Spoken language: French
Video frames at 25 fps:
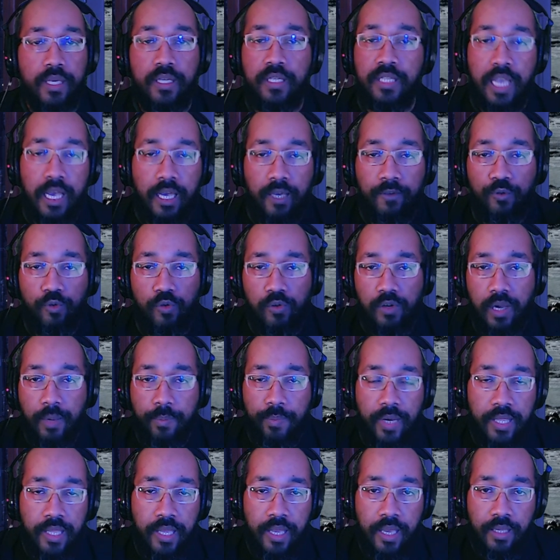mais ils arrivent sur
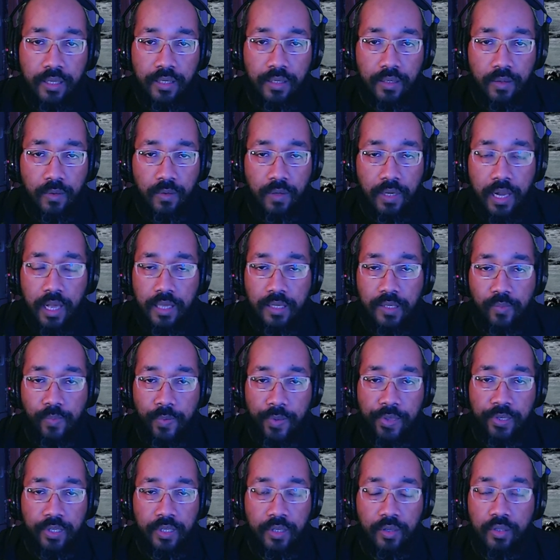la planète, voilà, ils
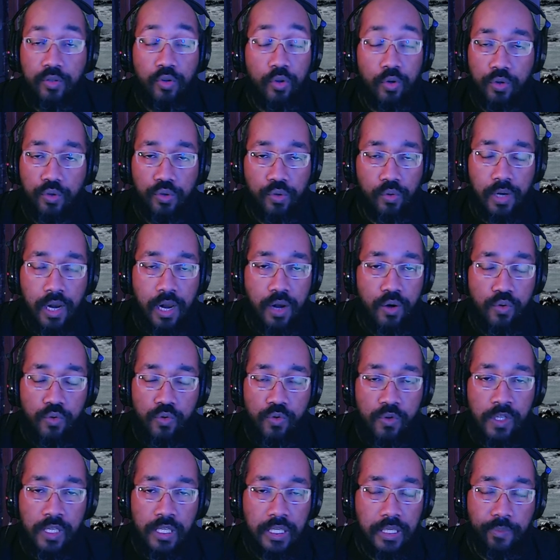se, sur, sur la
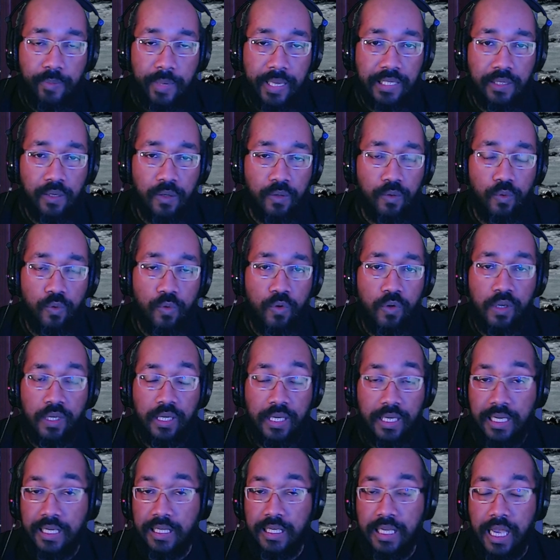Lune, il se passe un
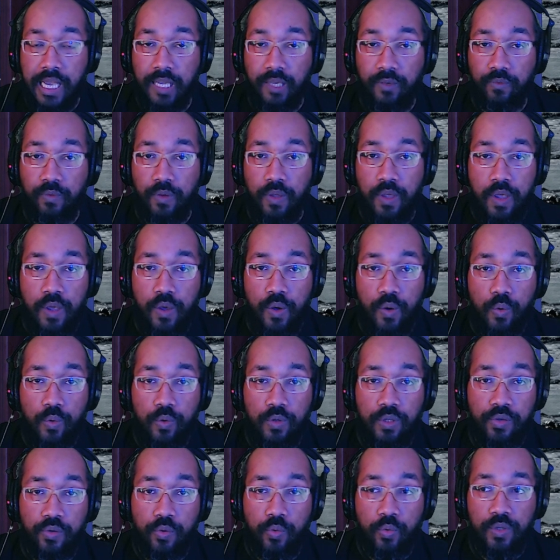truc, et ils arrivent
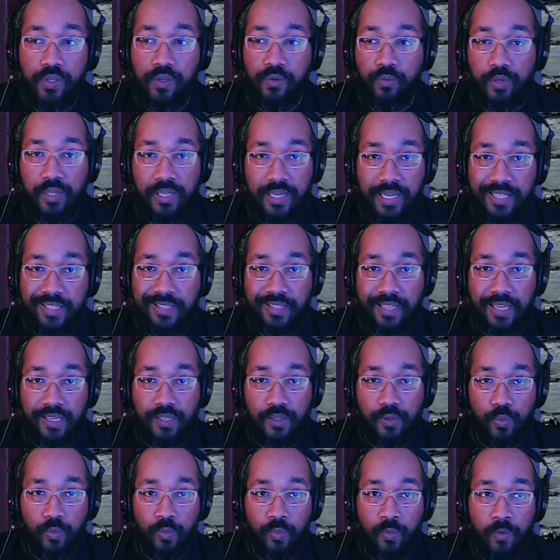au niveau de la
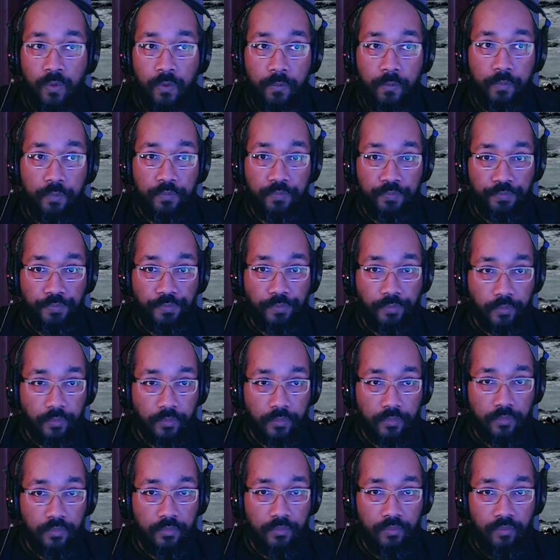station,
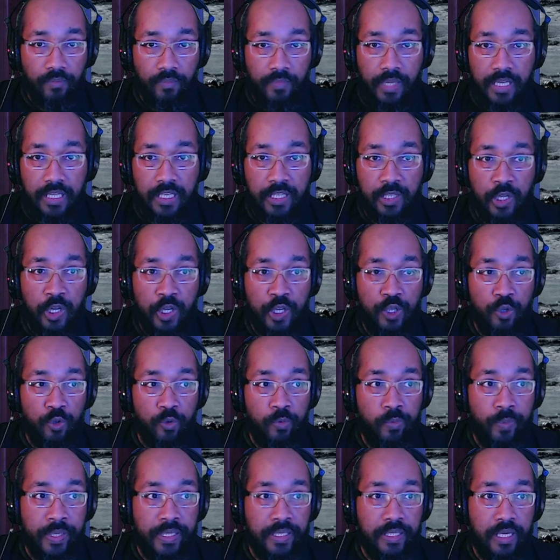la
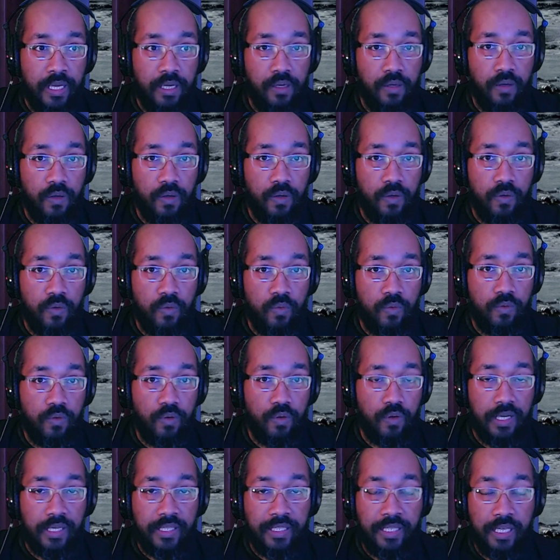station spatiale, euh,
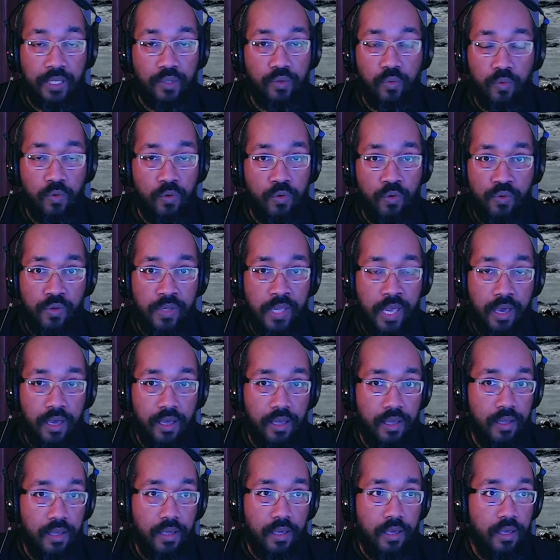donc euh, la station
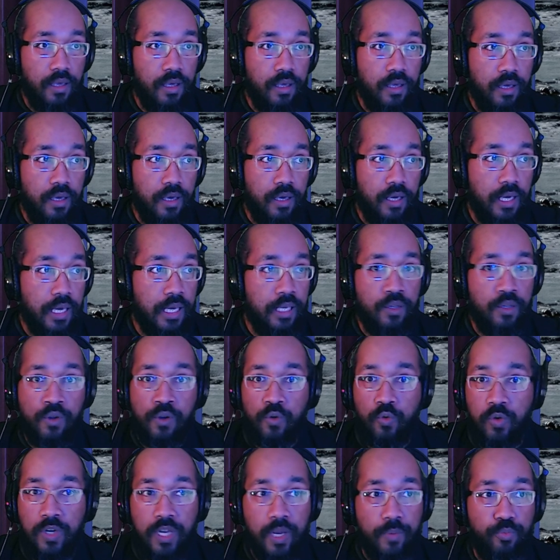lunaire, et
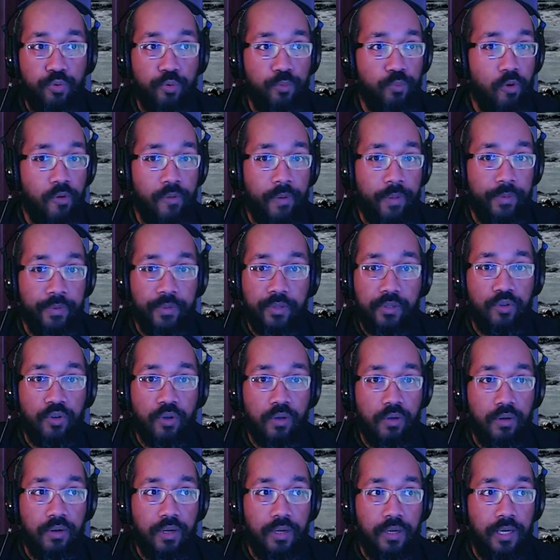d'un coup, il n'y a plus de euh,
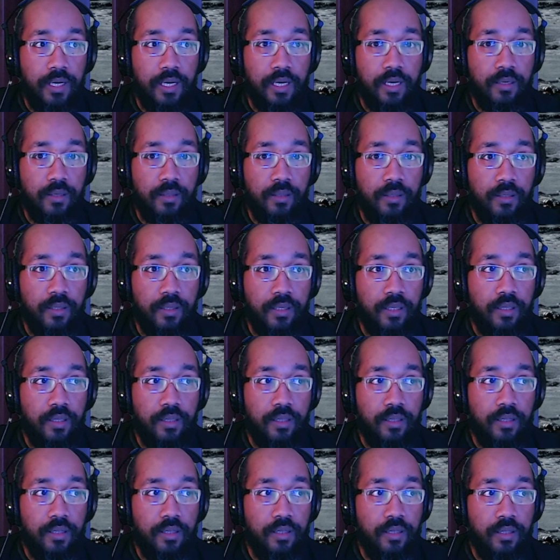genre, il
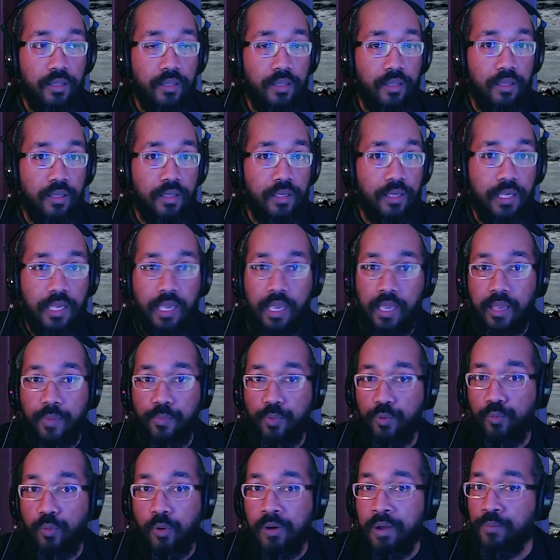
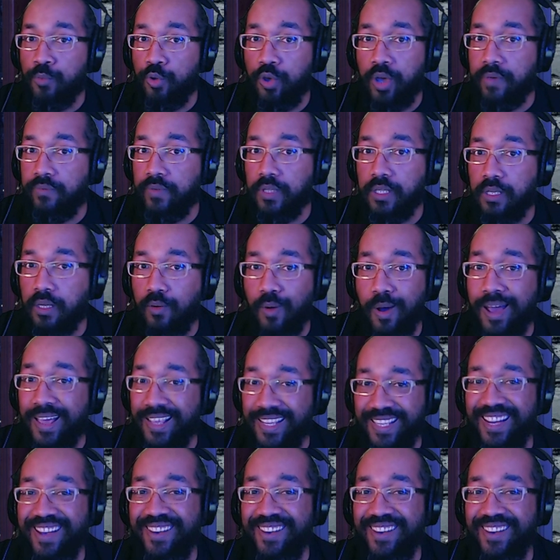y, a plus de problème de gravité, quoi.